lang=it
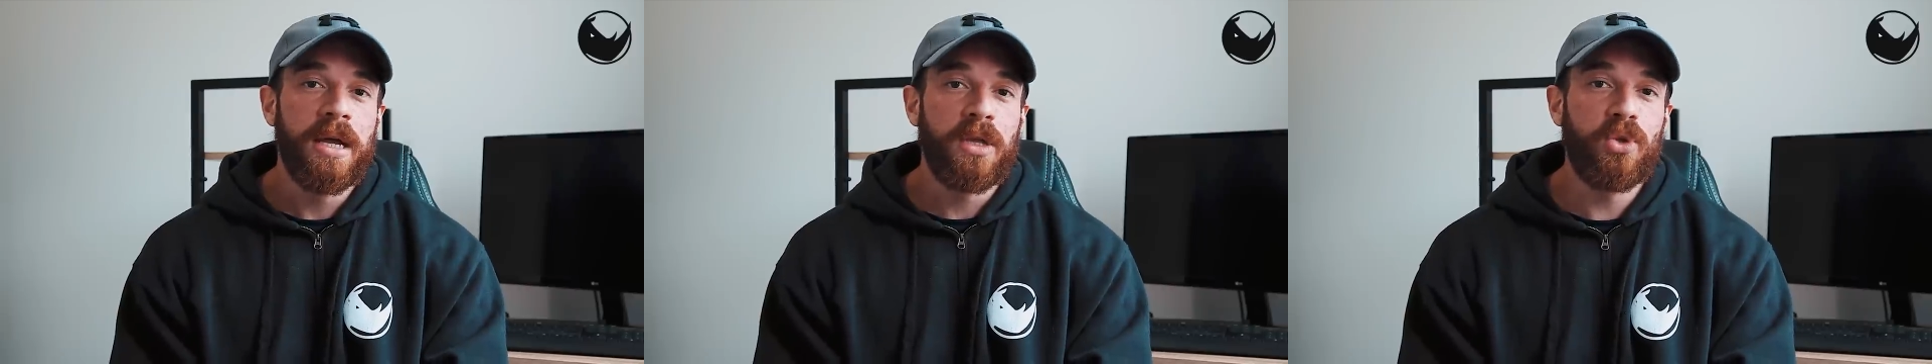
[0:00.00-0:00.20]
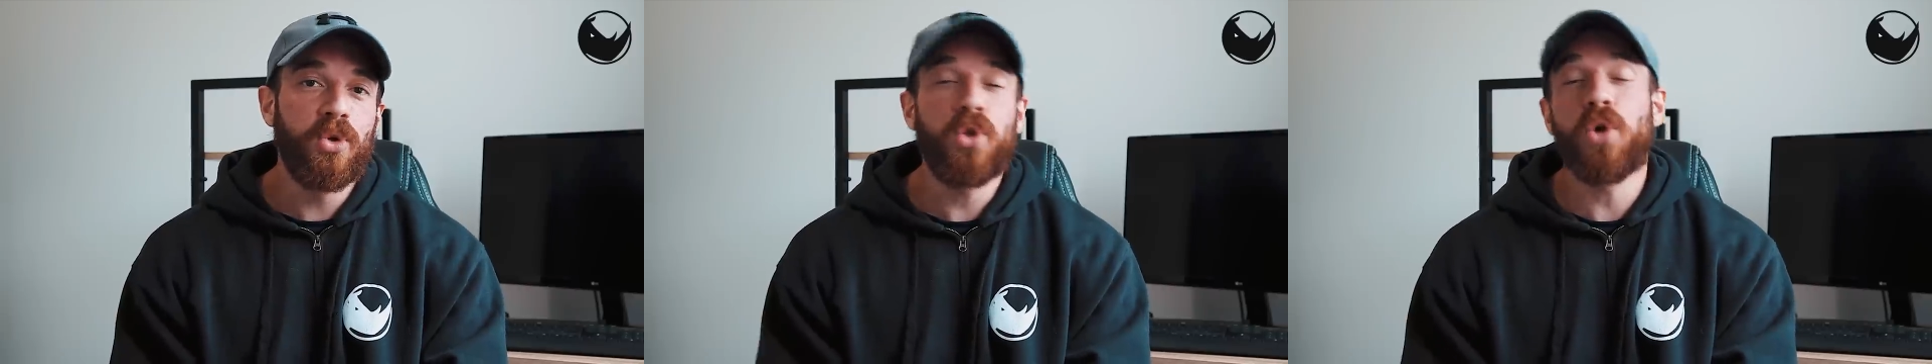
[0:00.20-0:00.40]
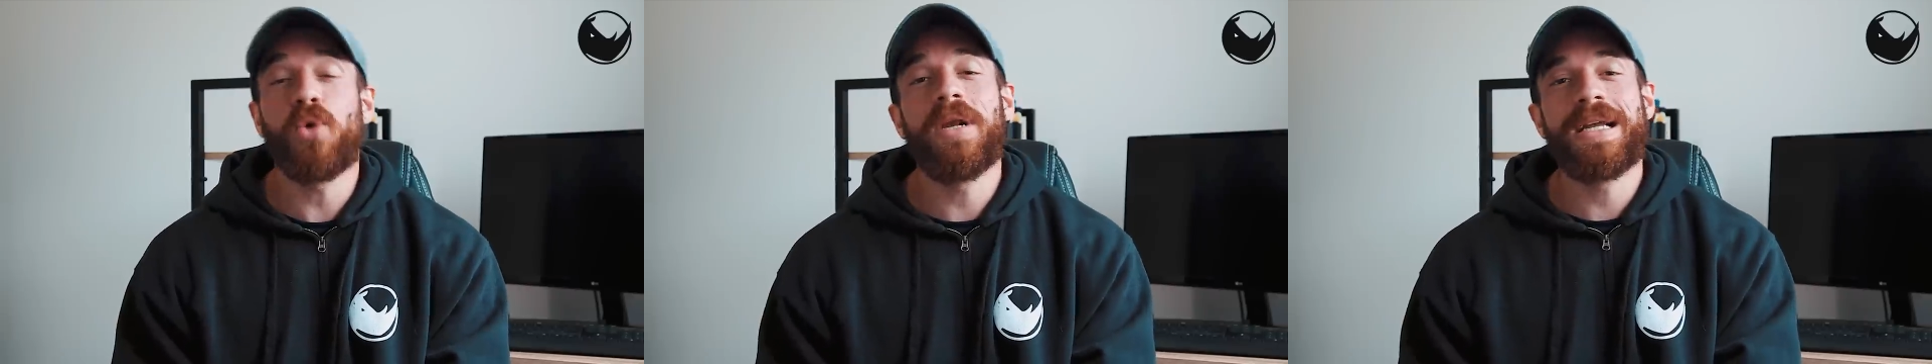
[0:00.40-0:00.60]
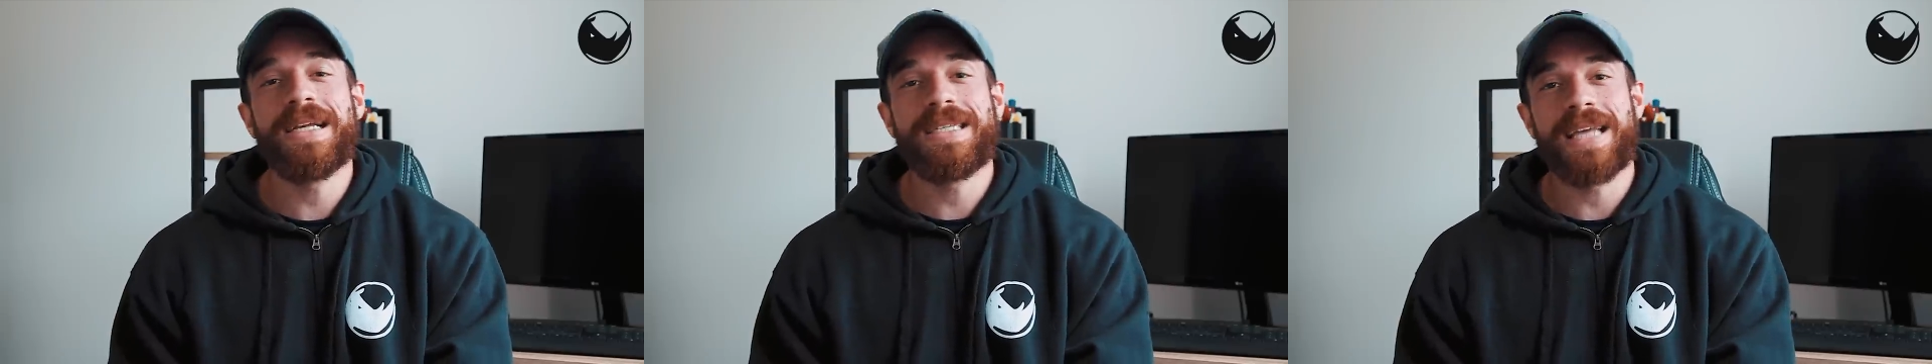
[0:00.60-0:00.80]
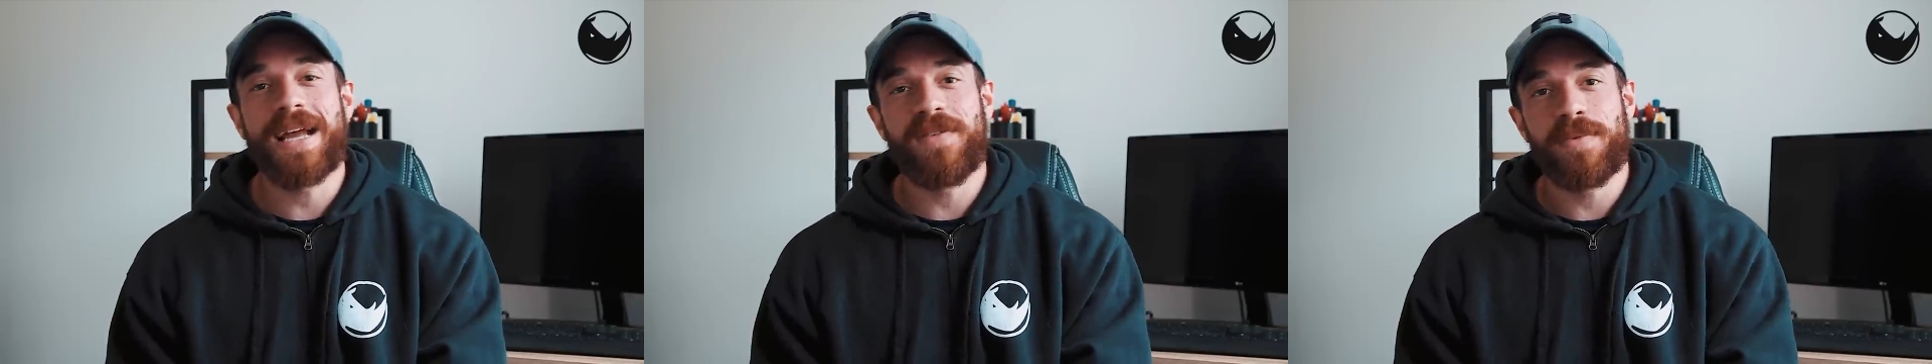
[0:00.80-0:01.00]
tutto quel che
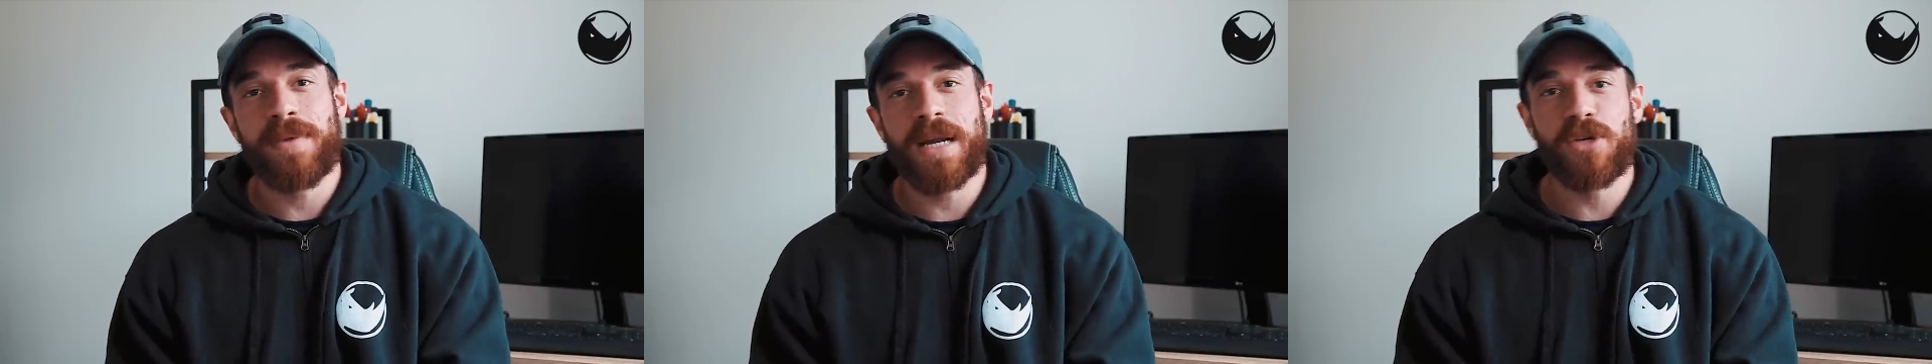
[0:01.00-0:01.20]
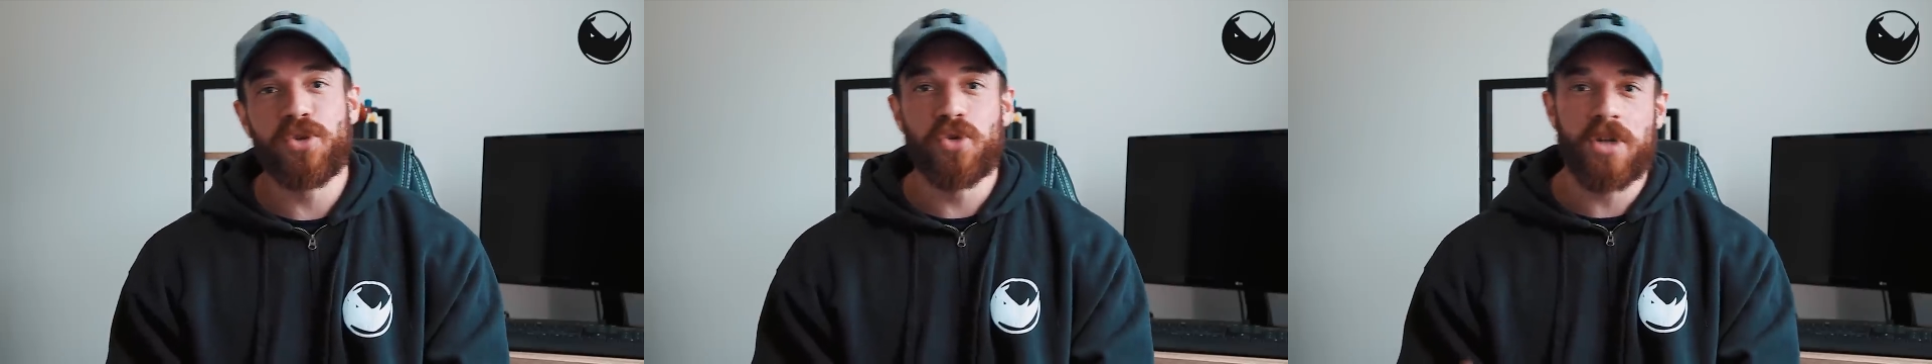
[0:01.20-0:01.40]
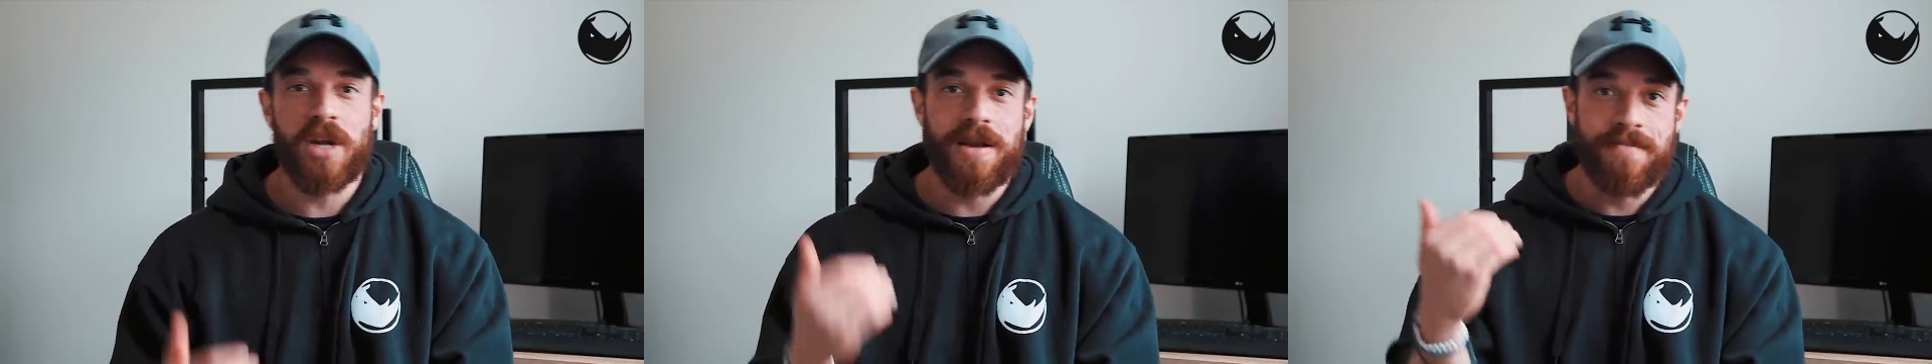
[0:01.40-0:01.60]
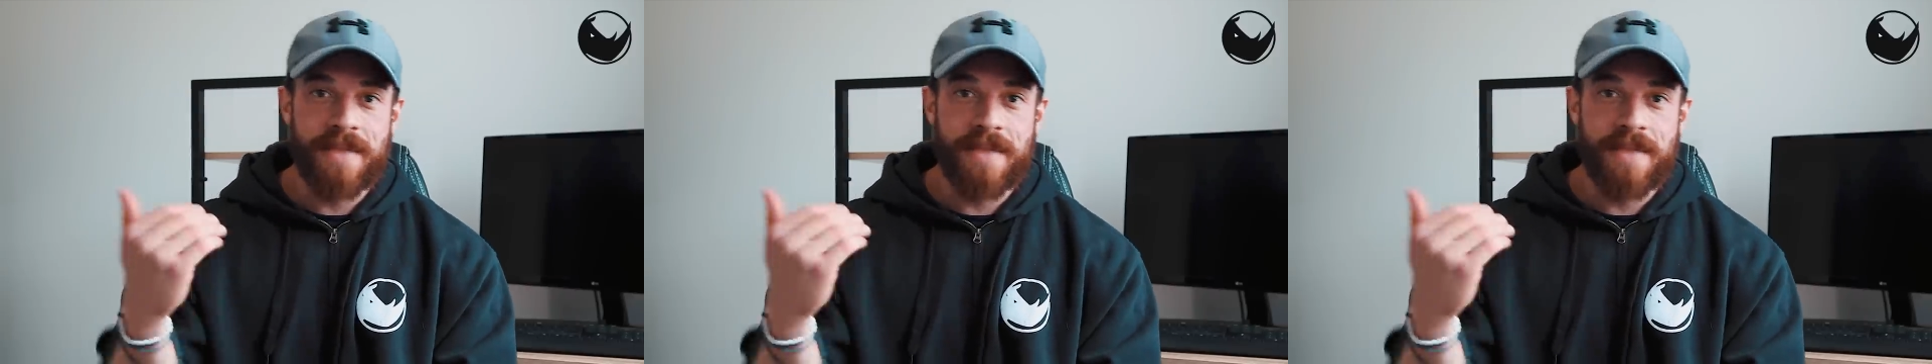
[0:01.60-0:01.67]
serve per raggiungere il